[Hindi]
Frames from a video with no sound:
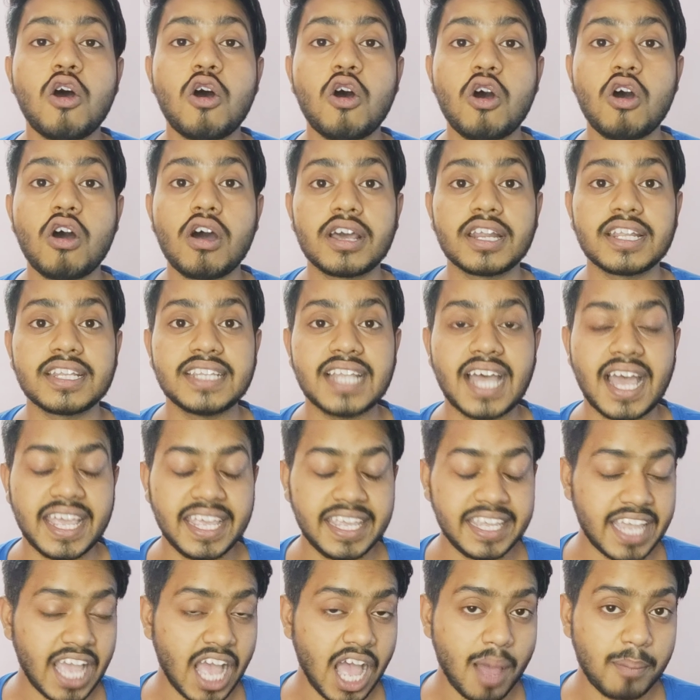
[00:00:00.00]
और ना
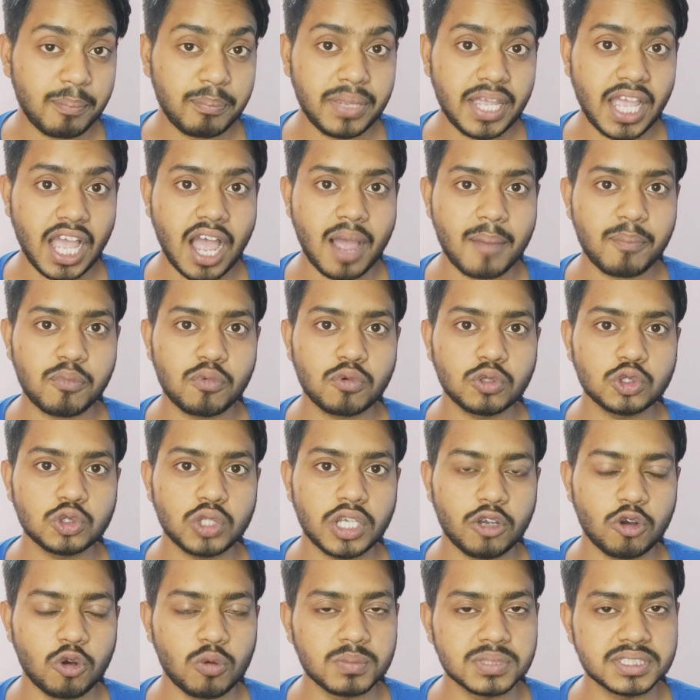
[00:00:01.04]
ही यहाँ पे आपको जो
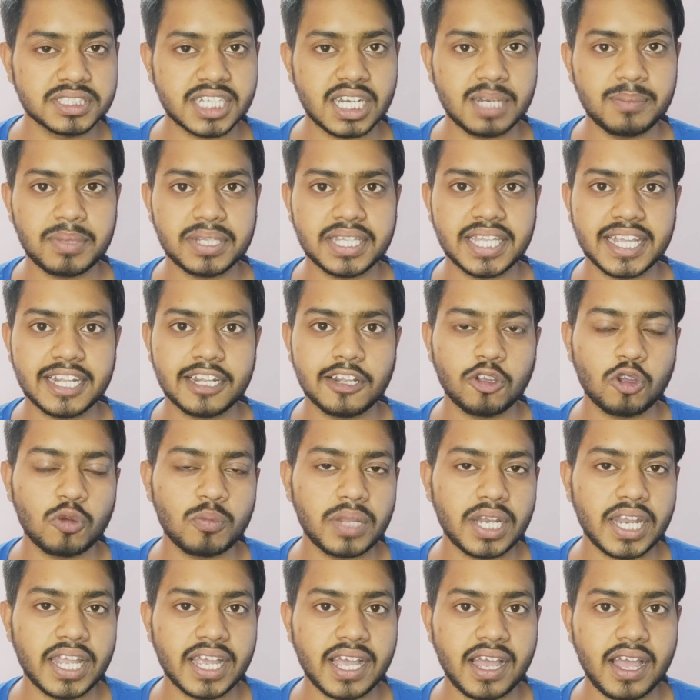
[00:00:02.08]
है होम स्क्रीन पे देखने को
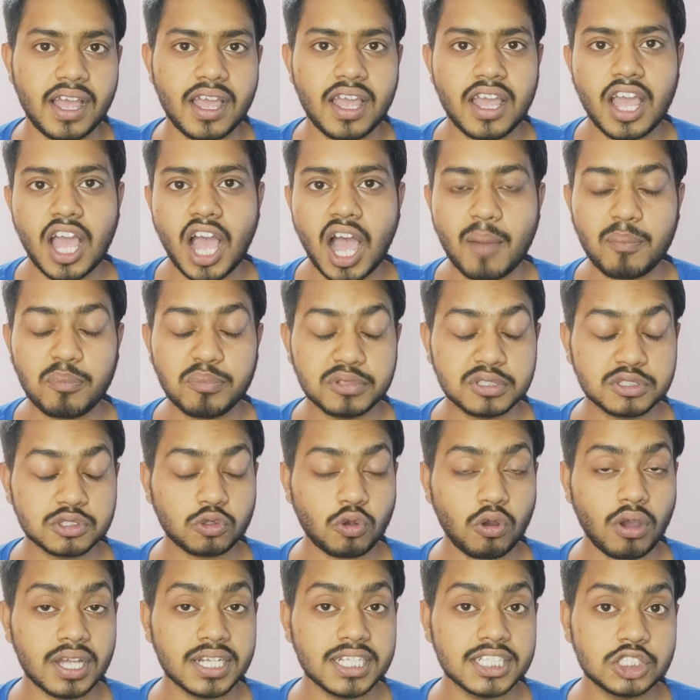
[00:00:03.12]
मिलेगा आप
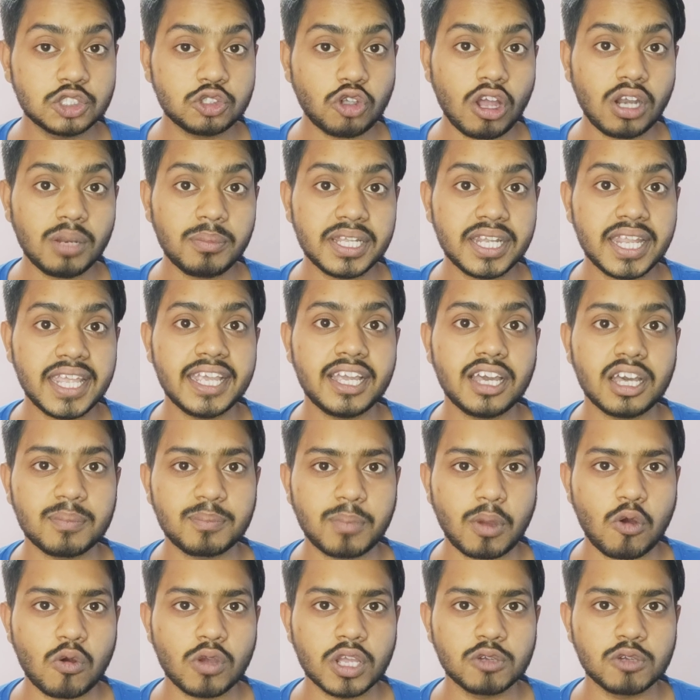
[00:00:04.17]
उसको अनइंस्टॉल भी नहीं कर
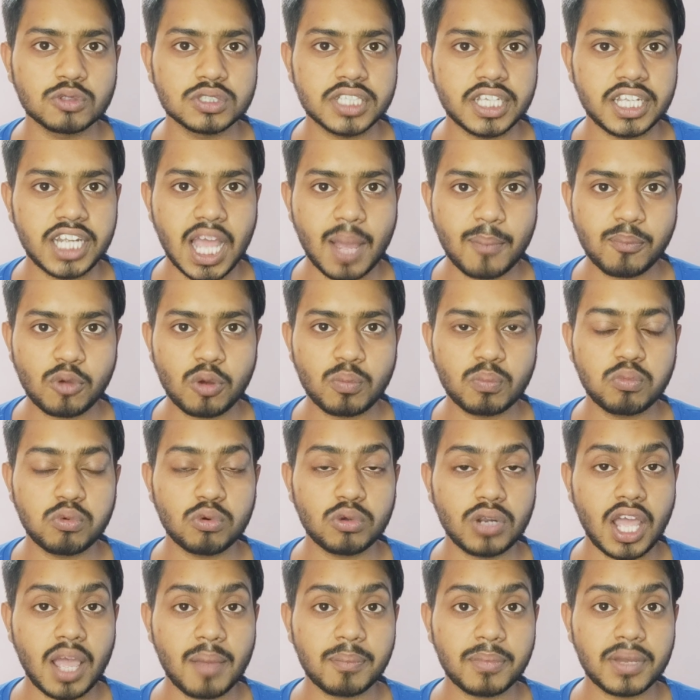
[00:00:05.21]
पाओगे उसके लिए आपको
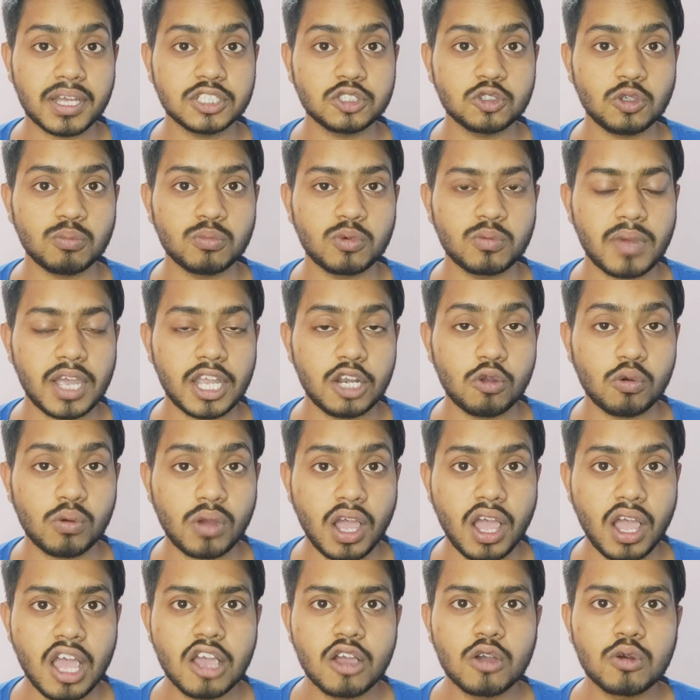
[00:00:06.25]
पूरा आपका जो मोबाइल
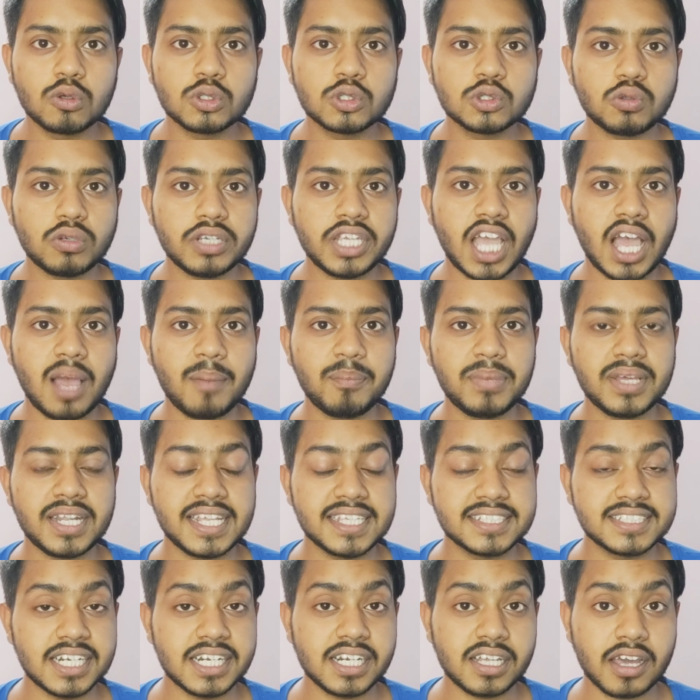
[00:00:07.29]
होगा उसको यहाँ पे
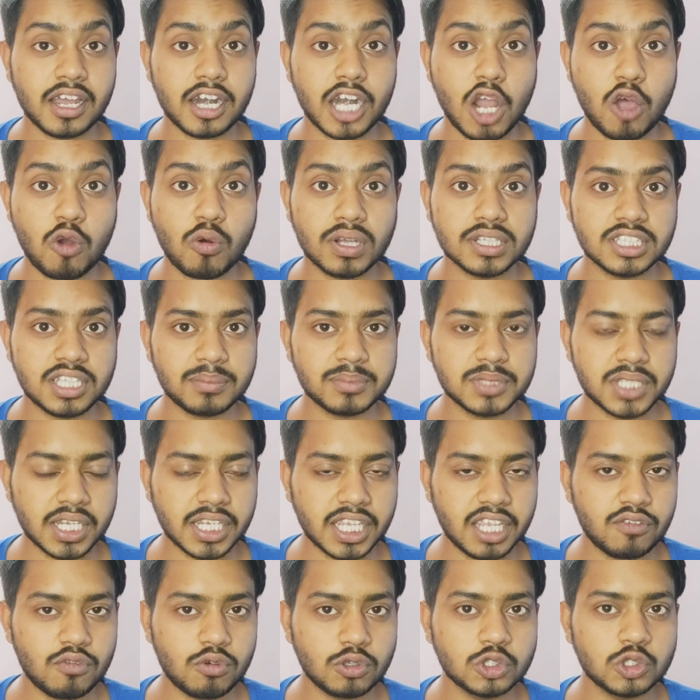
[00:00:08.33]
रीसेट करना होगा तब
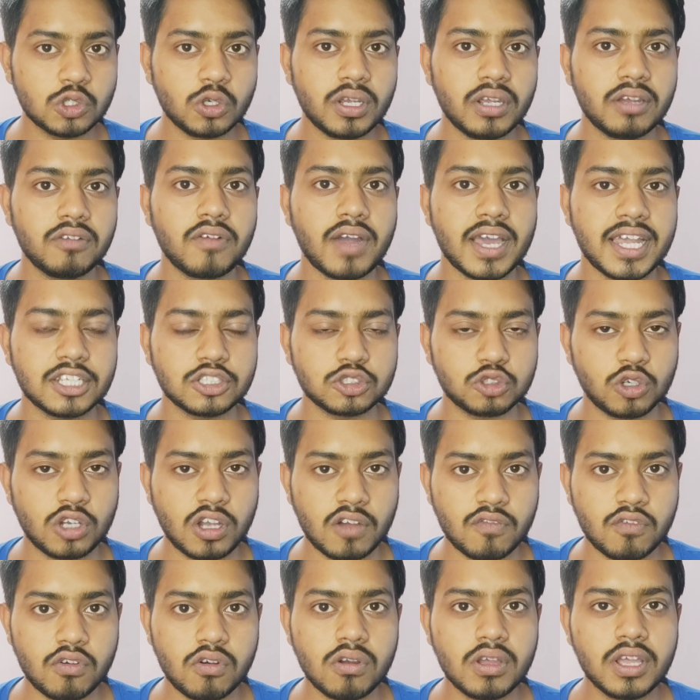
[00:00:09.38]
जाके वो जो वायरस
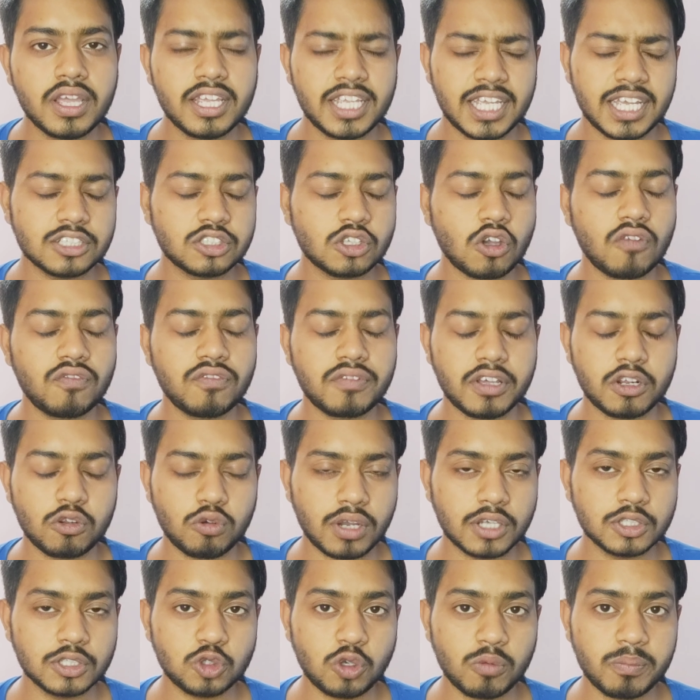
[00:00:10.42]
होगा वो या सॉफ्टवेयर
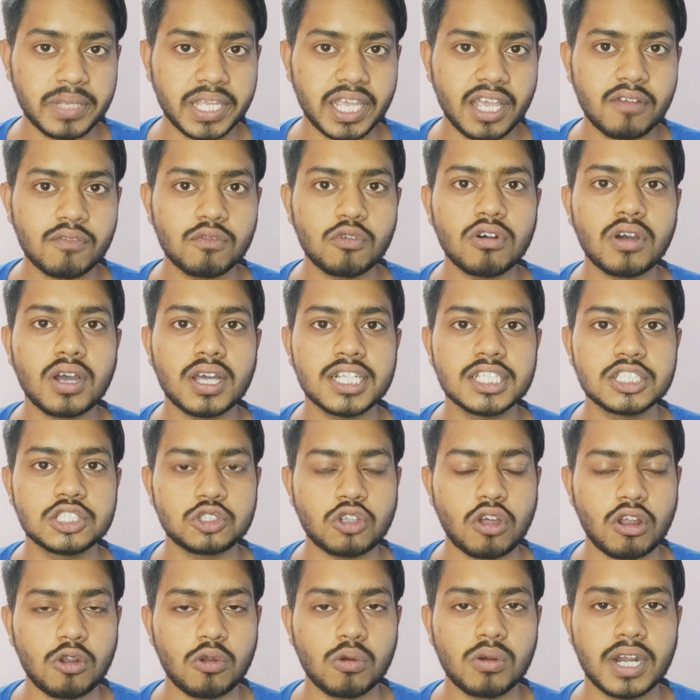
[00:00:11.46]
होगा जो भी है वो
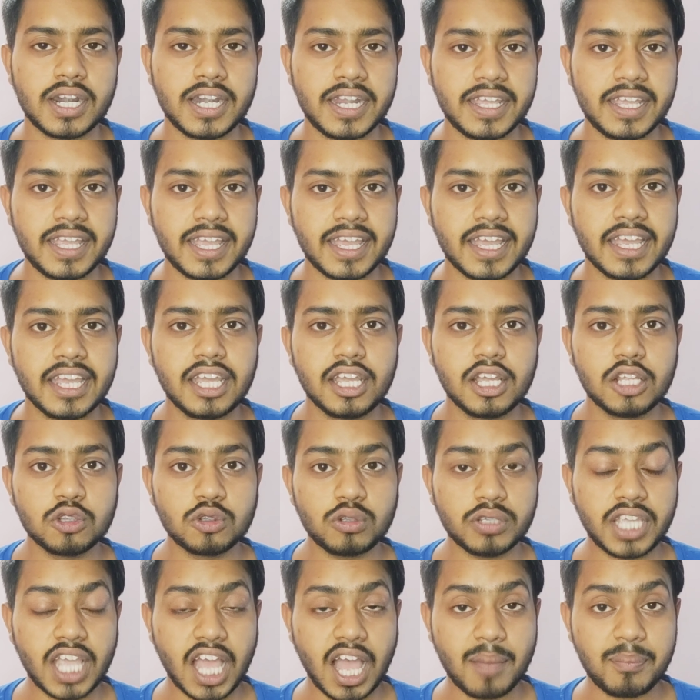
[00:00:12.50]
अनइंस्टॉल होगा ठीक है
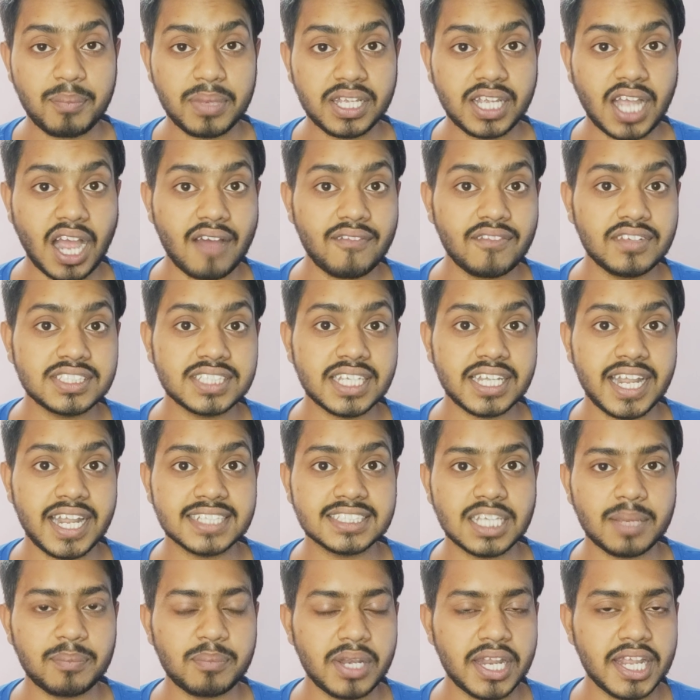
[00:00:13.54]
तो यहाँ पे काफ़ी सारे
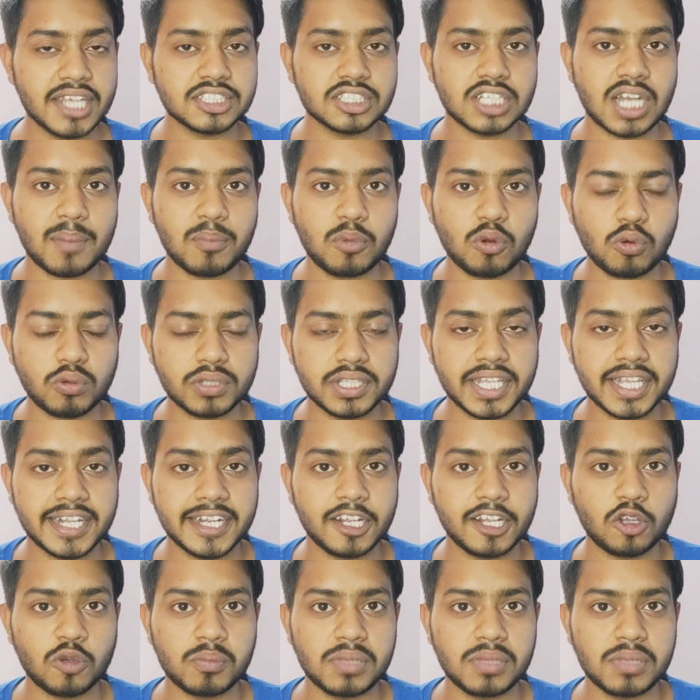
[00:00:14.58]
ऐसे एप्लीकेशन आप लोग को देखने